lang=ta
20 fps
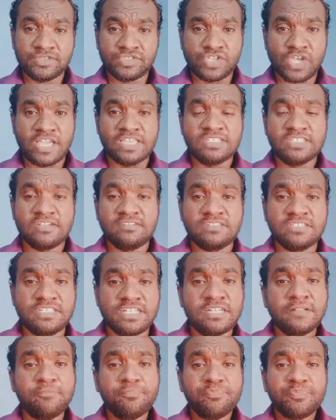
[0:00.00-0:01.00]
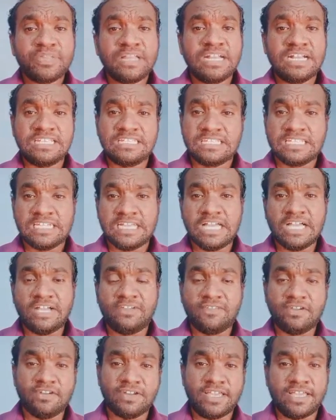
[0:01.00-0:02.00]
சாய்ஸாக வந்துட்டு எடுத்துக்கலாம்
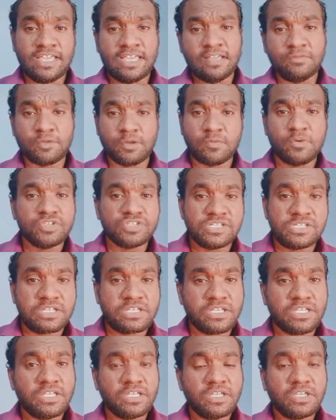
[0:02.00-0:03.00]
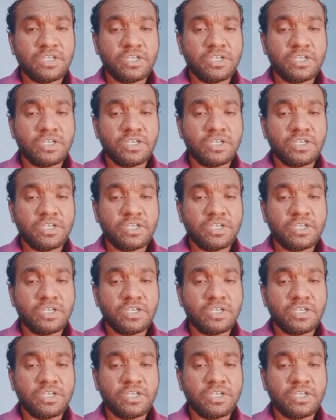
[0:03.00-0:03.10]
அவங்களுடைய ப்ரொமோஷனுக்கு